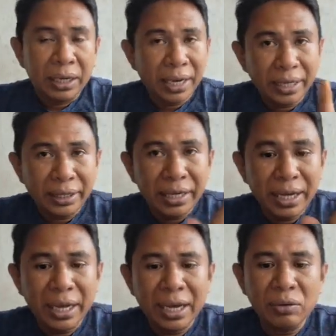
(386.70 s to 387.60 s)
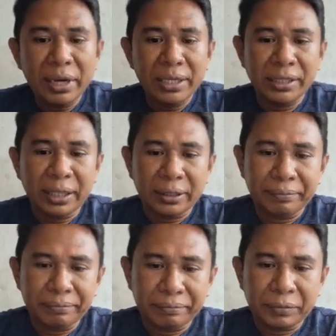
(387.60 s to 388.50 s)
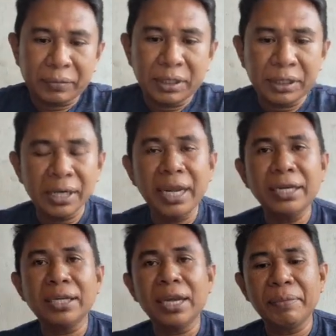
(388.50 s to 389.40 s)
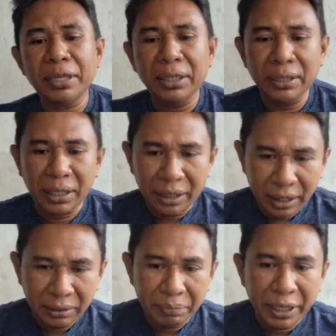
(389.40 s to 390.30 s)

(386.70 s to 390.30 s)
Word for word: Nah, ketiga gangguan listrik. Selain kiamat internet,